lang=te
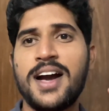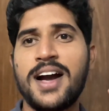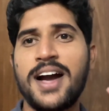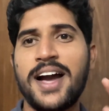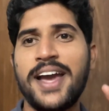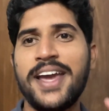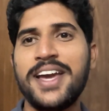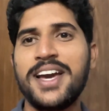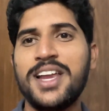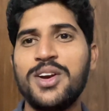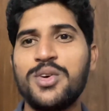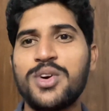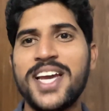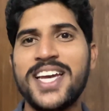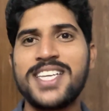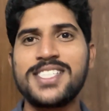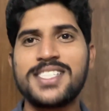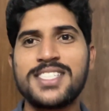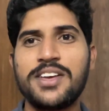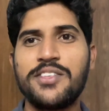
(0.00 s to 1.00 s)
హాయ్ హలో
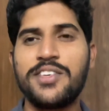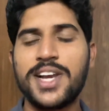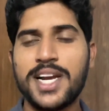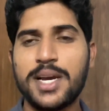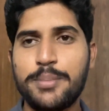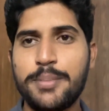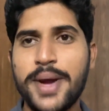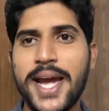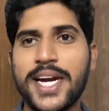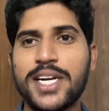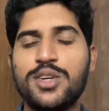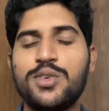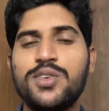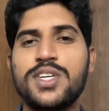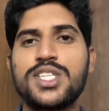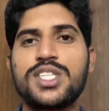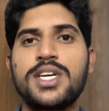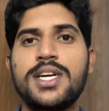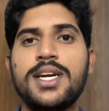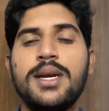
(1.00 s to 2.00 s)
గైస్ వెల్కమ్ బ్యాక్ టు
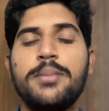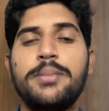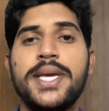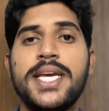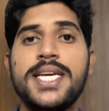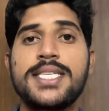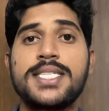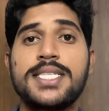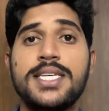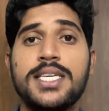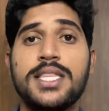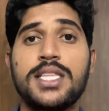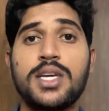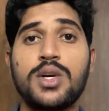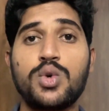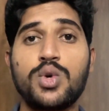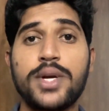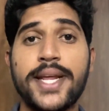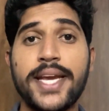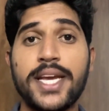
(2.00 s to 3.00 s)
అవర్ ఛానల్ బిఎస్డి
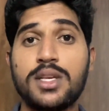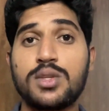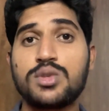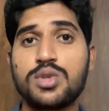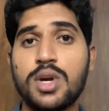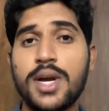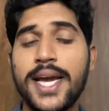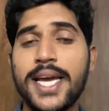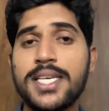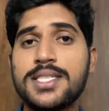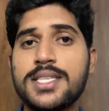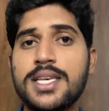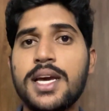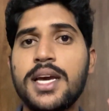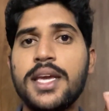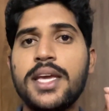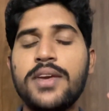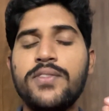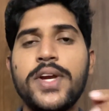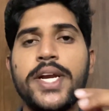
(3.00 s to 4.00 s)
తెలుగు టెక్ సో గైస్
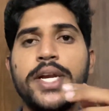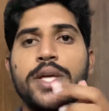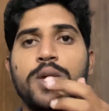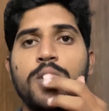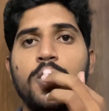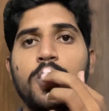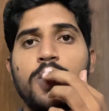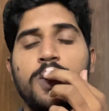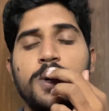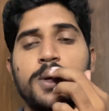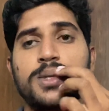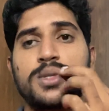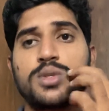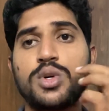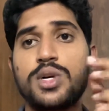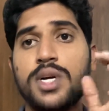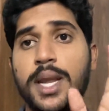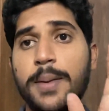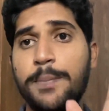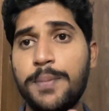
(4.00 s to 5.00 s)
ఈ వీడియోలో సో
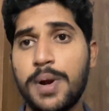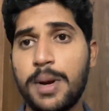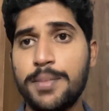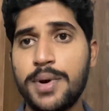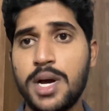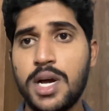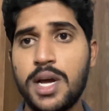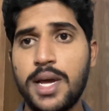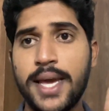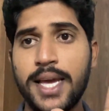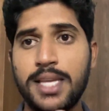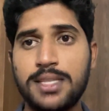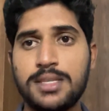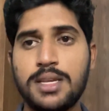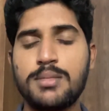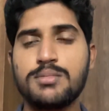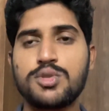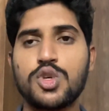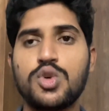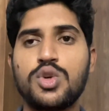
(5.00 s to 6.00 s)
డిప్లొమా
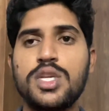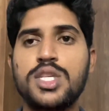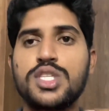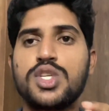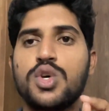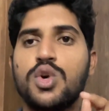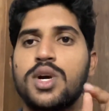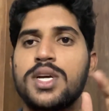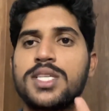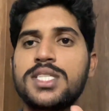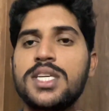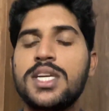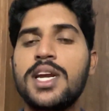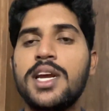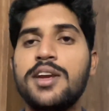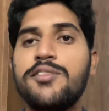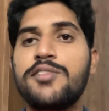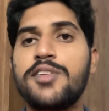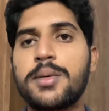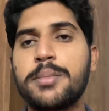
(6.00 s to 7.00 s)
ఎగ్జామ్స్ గురించి ఒక చిన్న
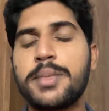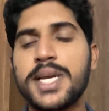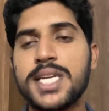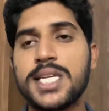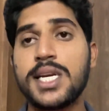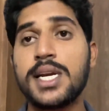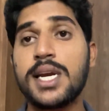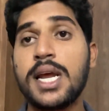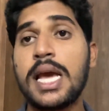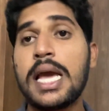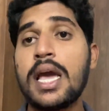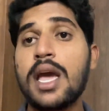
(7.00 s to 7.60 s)
ఇన్ఫర్మేషన్